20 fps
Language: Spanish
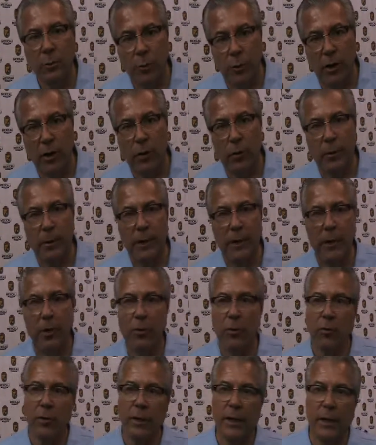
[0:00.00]
por el
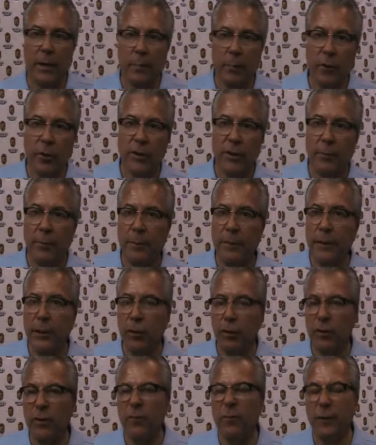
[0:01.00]
gobernador con el apoyo también
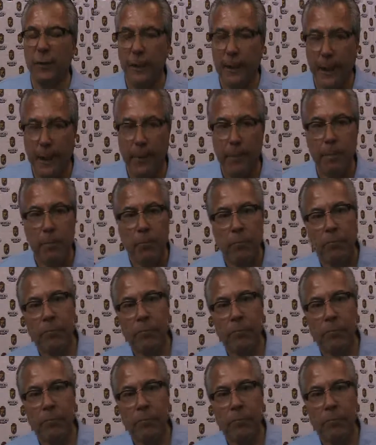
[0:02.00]
del orden federal